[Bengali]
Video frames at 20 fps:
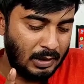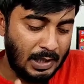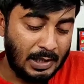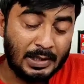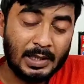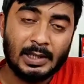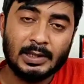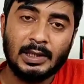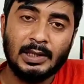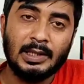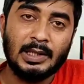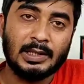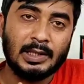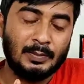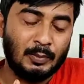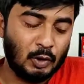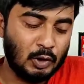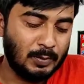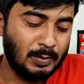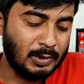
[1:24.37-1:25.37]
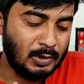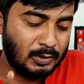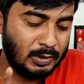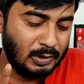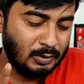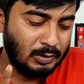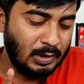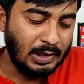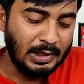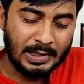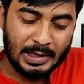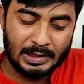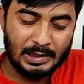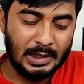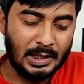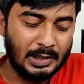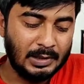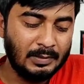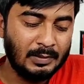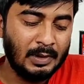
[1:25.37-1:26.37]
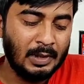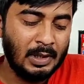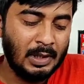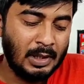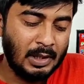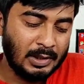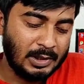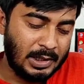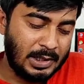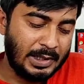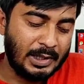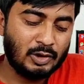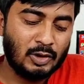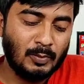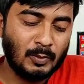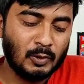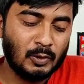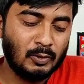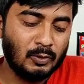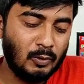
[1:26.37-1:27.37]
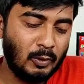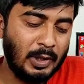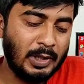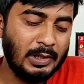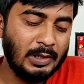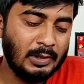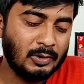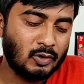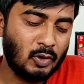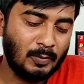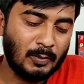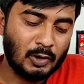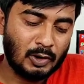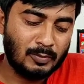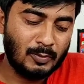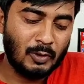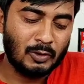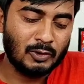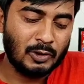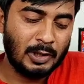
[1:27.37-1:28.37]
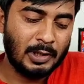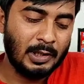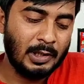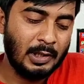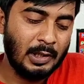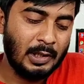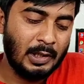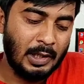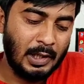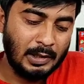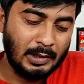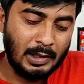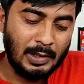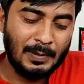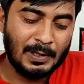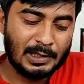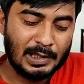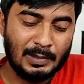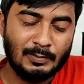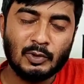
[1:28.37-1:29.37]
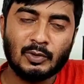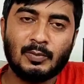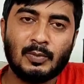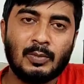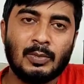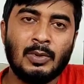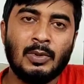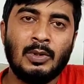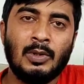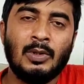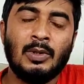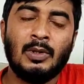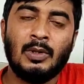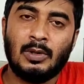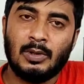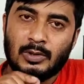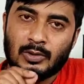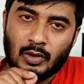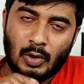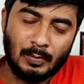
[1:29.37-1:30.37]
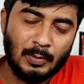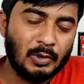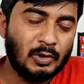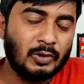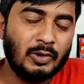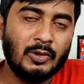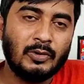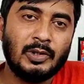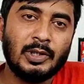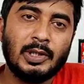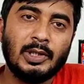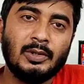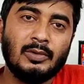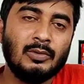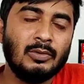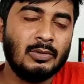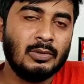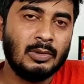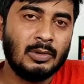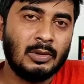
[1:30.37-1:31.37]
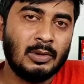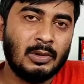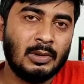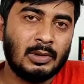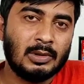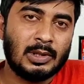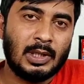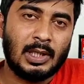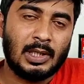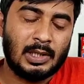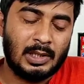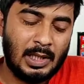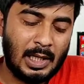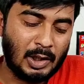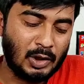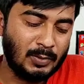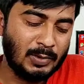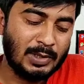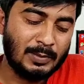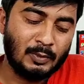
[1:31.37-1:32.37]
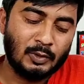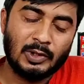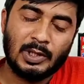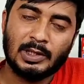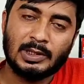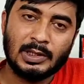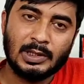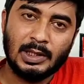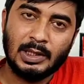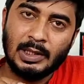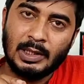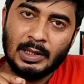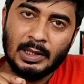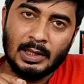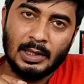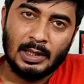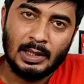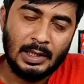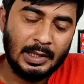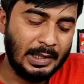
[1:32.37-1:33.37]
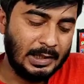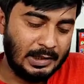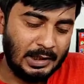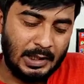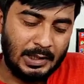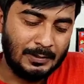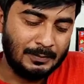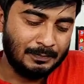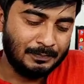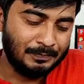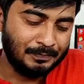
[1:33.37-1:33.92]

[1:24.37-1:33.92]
লেখা তিনি একটি প্রতিবেদন কিন্তু লিখেছিলেন সেটাকে সমর্থন করেই সম্পাদক মহাশয় এই ত্রিভাষা নামক সম্পাদকীয়টি কিন্তু তার আন্দোজার পত্রিকাতে তিনি লিখেছিলেন